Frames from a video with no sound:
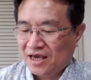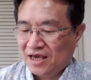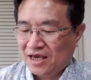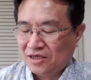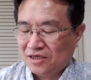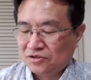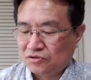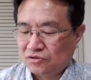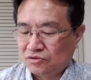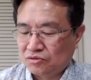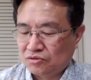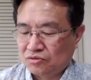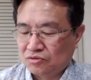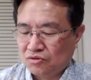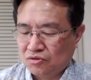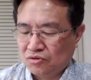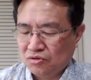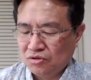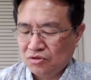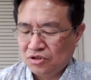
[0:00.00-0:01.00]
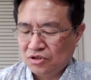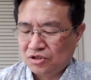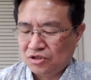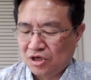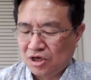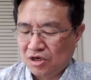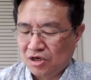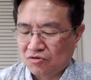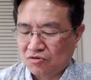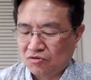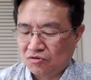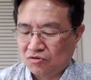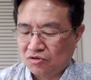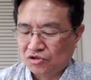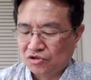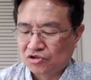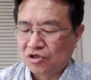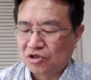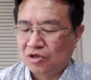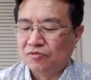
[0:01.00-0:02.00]
すごいね、これし
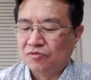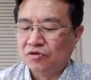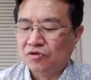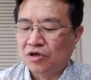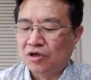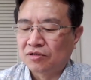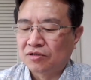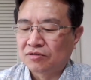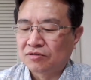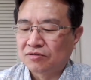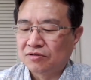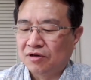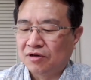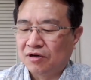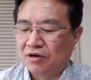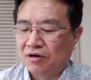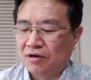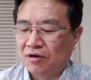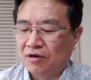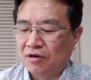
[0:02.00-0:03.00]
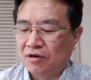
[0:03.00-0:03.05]
かもなんか。